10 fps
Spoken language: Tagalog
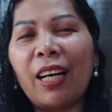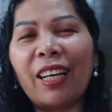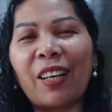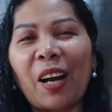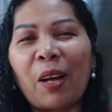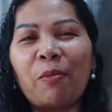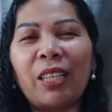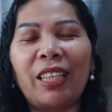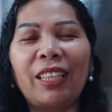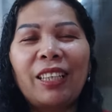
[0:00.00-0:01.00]
ah
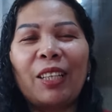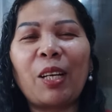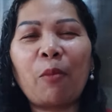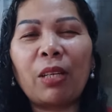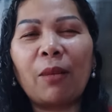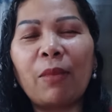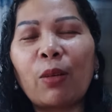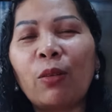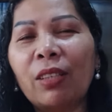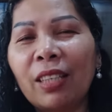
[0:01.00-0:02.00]
grabe grabe ka
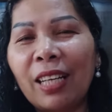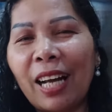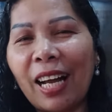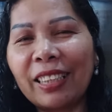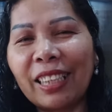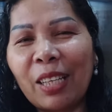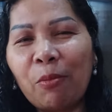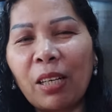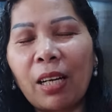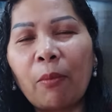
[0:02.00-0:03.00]
maro ah, sige
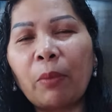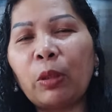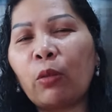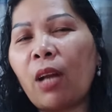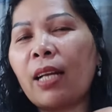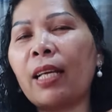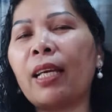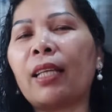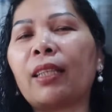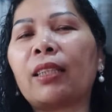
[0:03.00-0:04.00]
mga kamamsi ug na
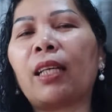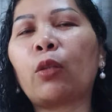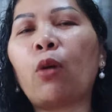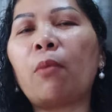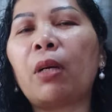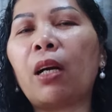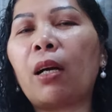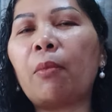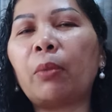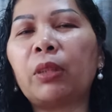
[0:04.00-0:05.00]
ihatag sa ato ang mga
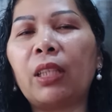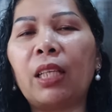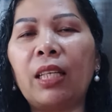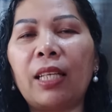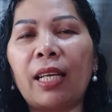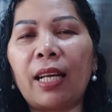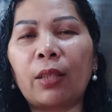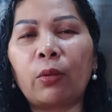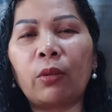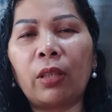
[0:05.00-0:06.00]
kamamsi dili dai
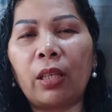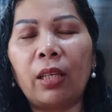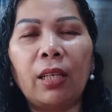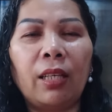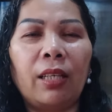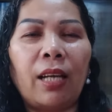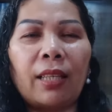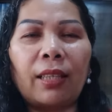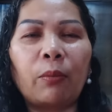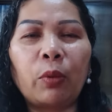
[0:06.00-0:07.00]
nato oy eh,
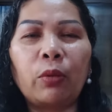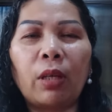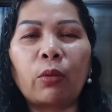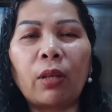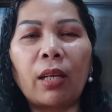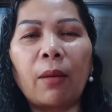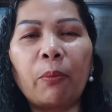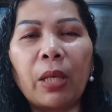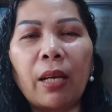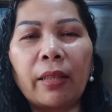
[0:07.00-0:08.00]
hatag pud mo ato ang
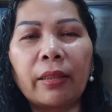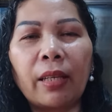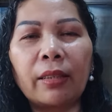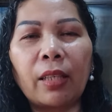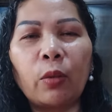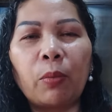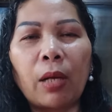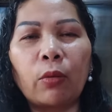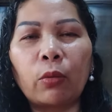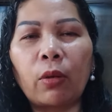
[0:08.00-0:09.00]
ampingan kay sayop
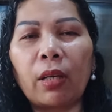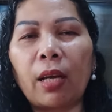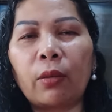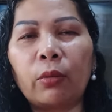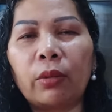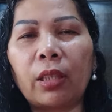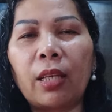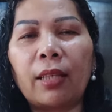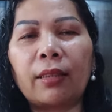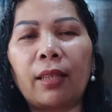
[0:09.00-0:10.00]
nako to kay ako
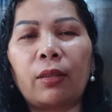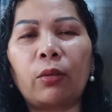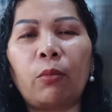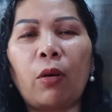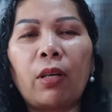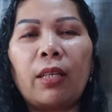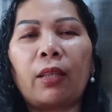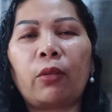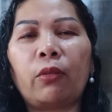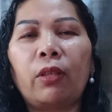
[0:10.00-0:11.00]
untang ihatag so maura ni
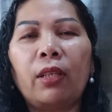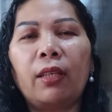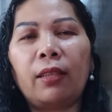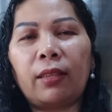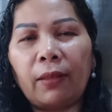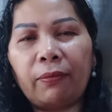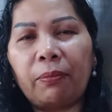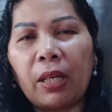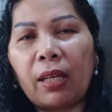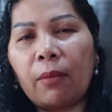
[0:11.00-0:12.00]
atong
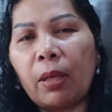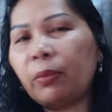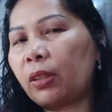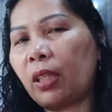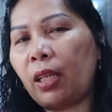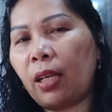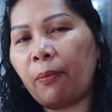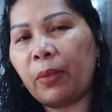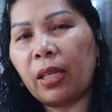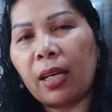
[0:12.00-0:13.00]
tip mga kamamsi
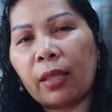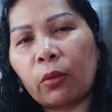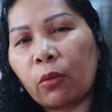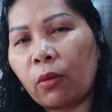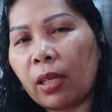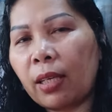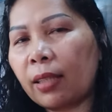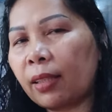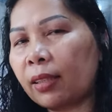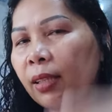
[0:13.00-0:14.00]
ampingan nato kung
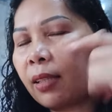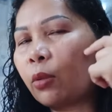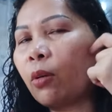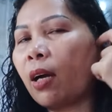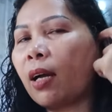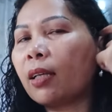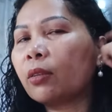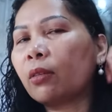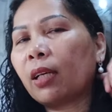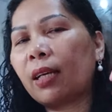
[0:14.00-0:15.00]
naihatag sa atoa ah.
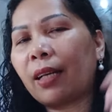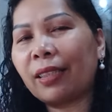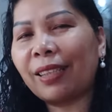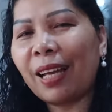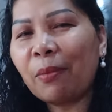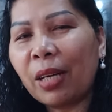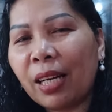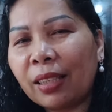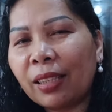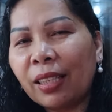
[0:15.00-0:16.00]
so daghang kaayong
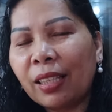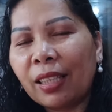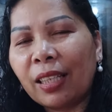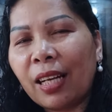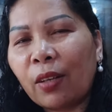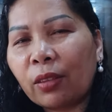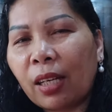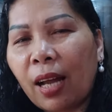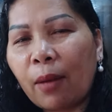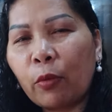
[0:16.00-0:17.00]
salamat naot
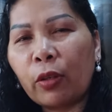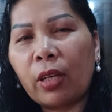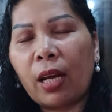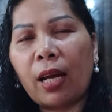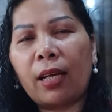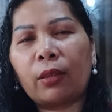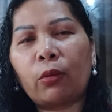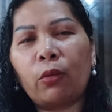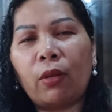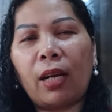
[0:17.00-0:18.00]
nga naamoy na
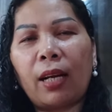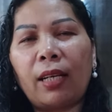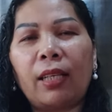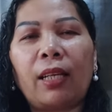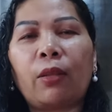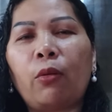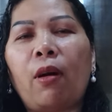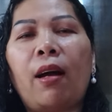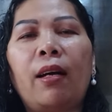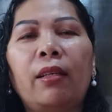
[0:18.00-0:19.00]
tulunan aning ato
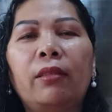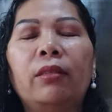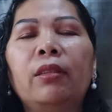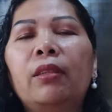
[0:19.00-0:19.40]
ang